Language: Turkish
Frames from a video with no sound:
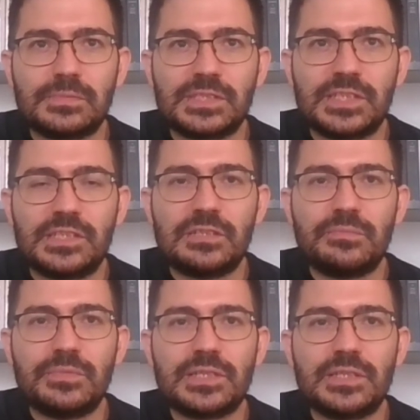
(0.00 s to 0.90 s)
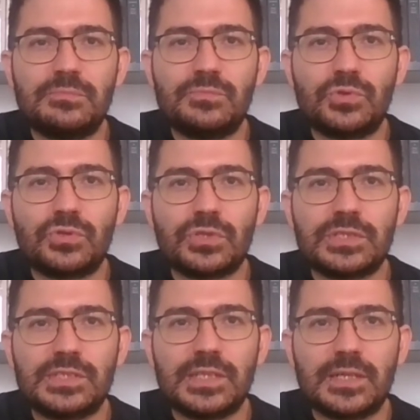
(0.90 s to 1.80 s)
seçilmişlerin
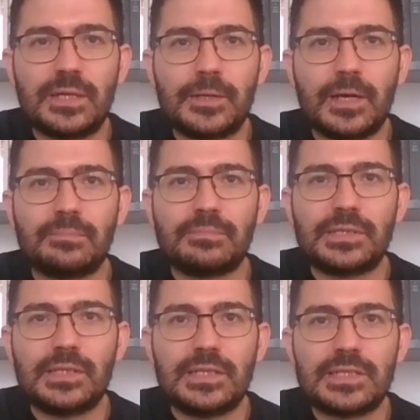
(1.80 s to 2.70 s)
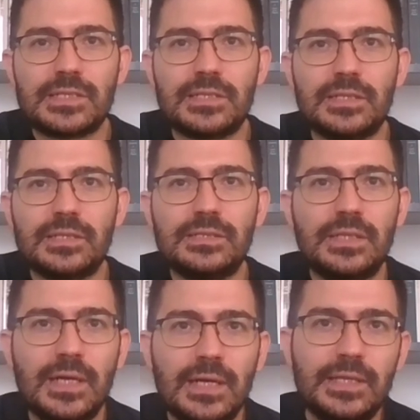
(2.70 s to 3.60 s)
bürokrasiye yaptığı eleştirilerin
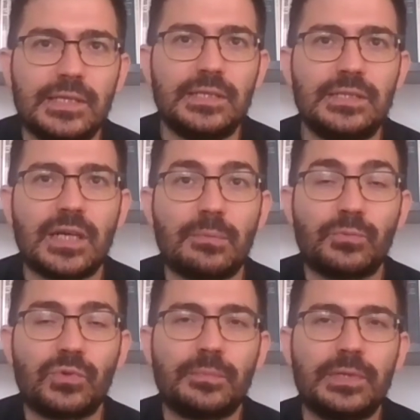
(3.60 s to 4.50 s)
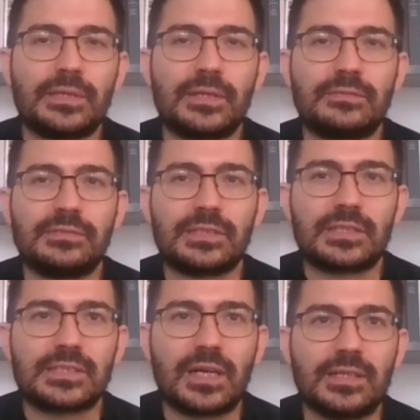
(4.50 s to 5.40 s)
ikinci Abdülhamit
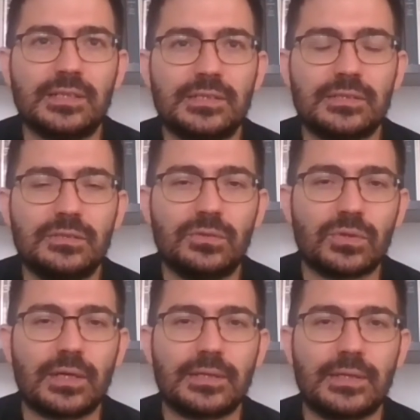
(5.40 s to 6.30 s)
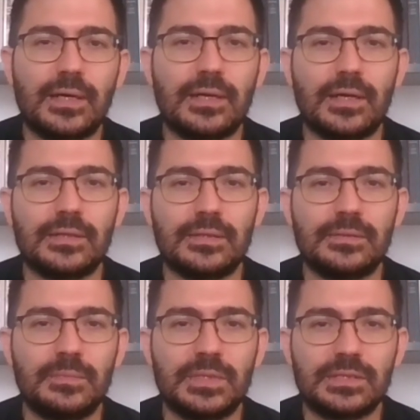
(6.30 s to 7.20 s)
tarafından saygısızlık olarak
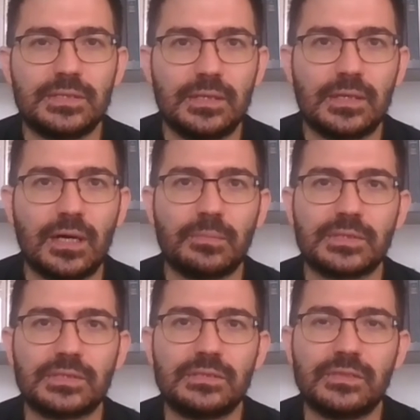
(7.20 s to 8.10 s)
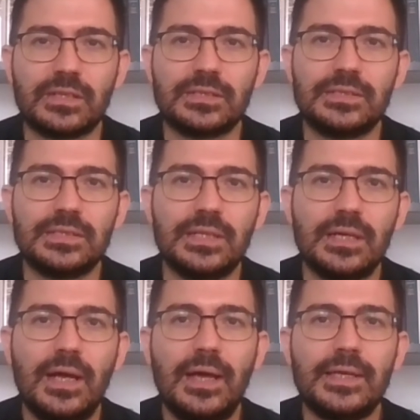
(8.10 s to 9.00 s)
değerlendirilmesi Karpat'ın
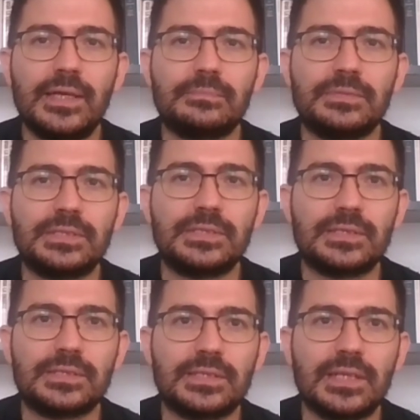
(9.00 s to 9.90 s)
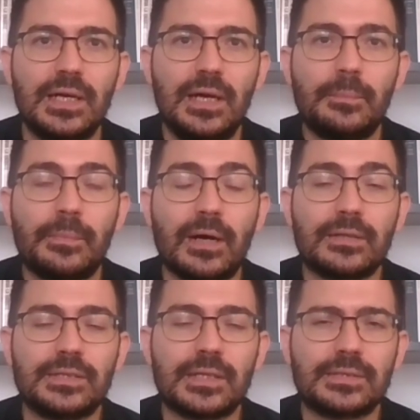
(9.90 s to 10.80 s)
ifadesiyle 78'de
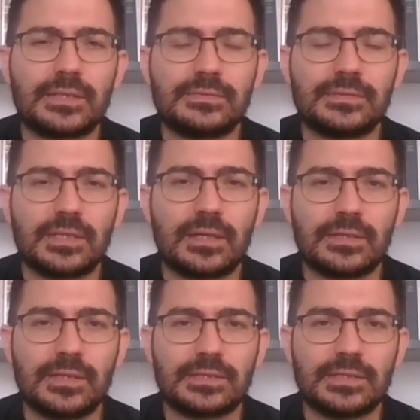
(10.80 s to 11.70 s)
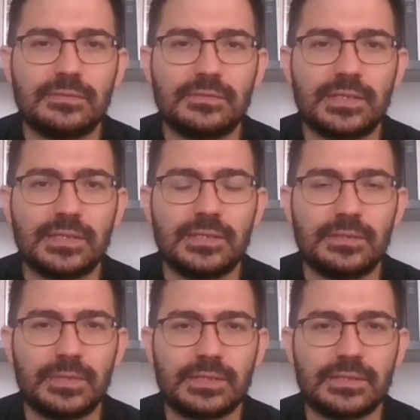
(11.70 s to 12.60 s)
padişah tarafından anayasanın
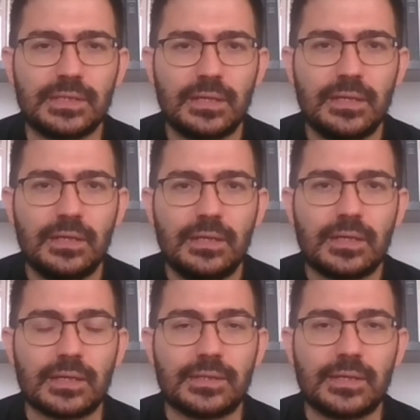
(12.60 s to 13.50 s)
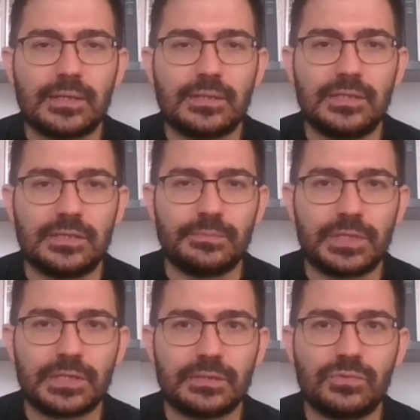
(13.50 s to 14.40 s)
feshedilmesine kadar
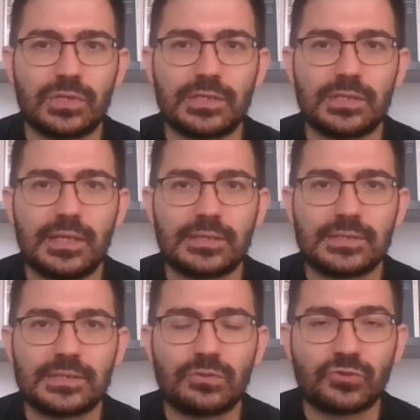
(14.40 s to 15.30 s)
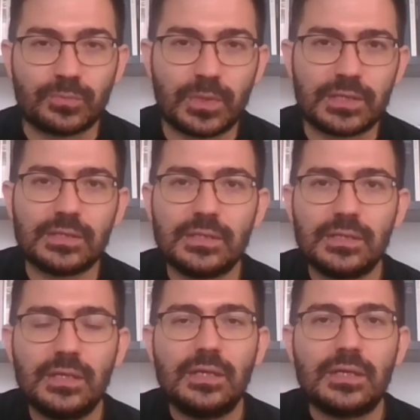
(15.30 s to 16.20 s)
gitmişti. Burada da aslında
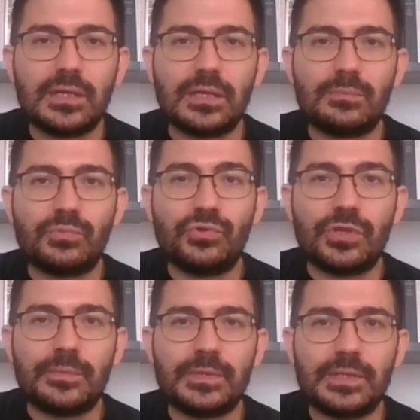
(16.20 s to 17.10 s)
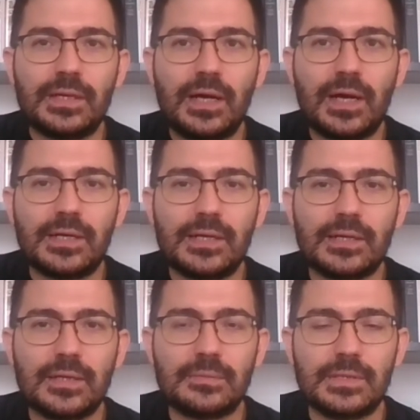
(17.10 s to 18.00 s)
Osmanlı'nın e, bu döneminde her ne
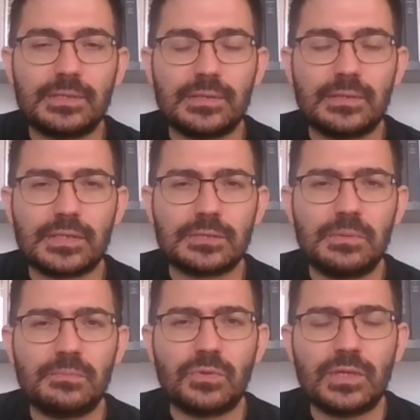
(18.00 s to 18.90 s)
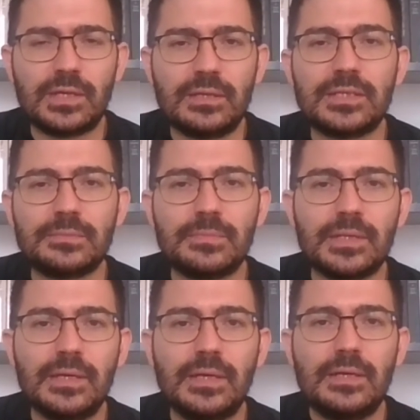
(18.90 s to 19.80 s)
kadar batılılaşma,
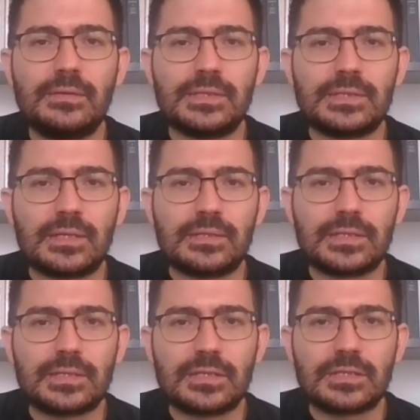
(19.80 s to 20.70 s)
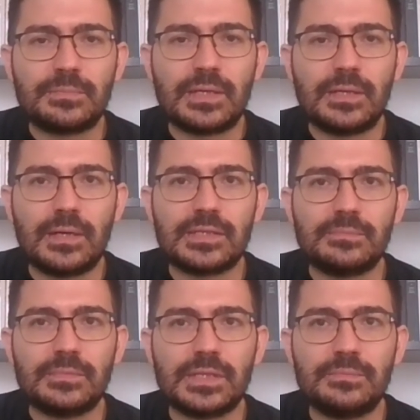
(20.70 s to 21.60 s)
modernleşme ve çağdaşlaşma
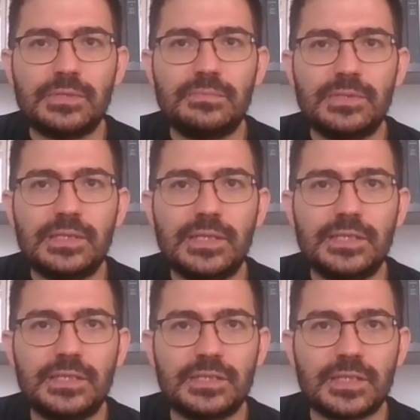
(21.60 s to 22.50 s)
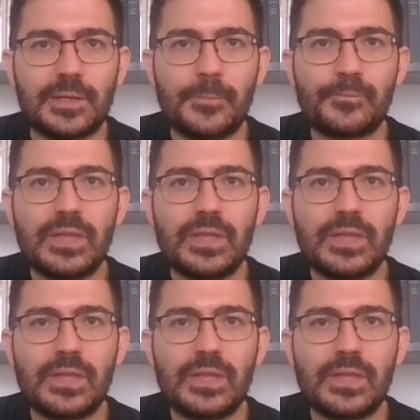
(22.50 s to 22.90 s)
adımları birbiriyle iç içe